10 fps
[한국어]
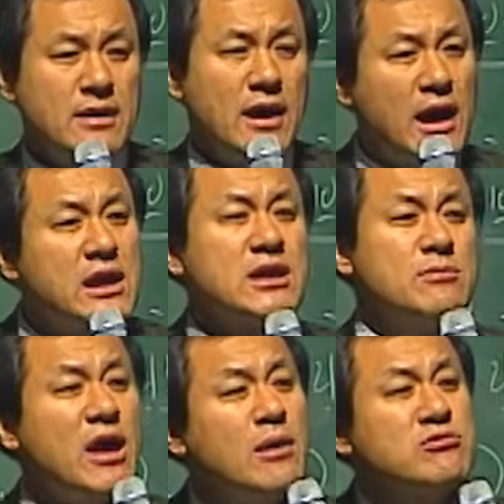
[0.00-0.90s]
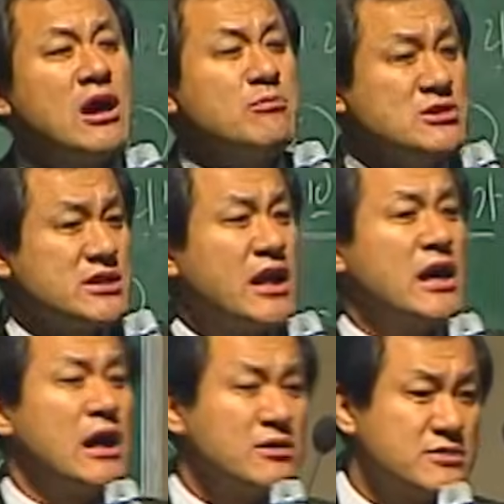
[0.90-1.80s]
하나님이 아브라함을
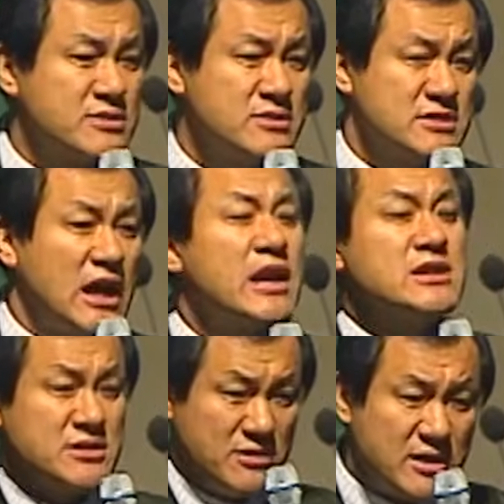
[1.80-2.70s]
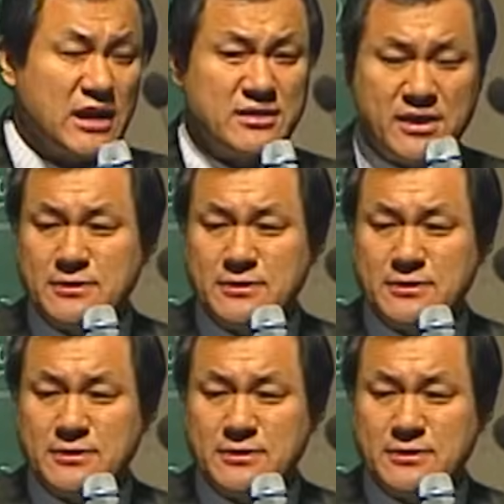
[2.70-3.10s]
사랑한 것은 잘하신 것 같아.